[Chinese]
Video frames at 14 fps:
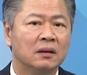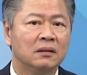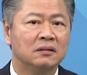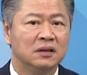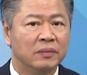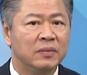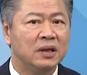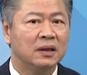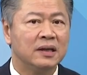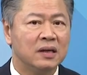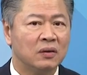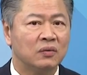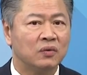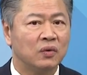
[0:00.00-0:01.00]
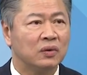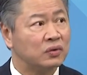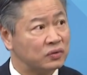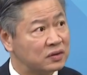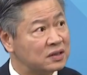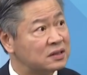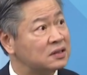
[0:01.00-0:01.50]
人民要过
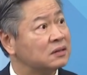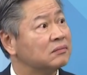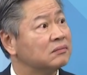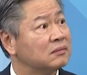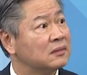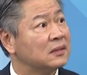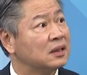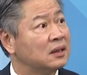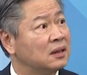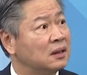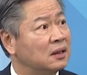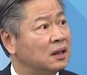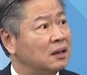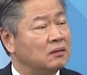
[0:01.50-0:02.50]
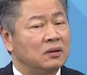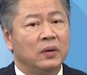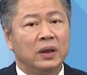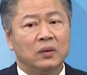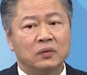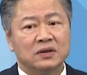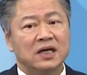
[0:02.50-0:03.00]
苦日子。那因
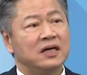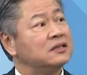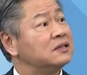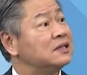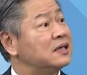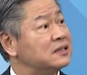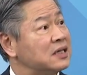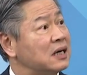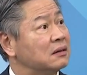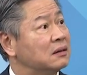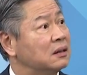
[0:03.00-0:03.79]
为物价一直在涨，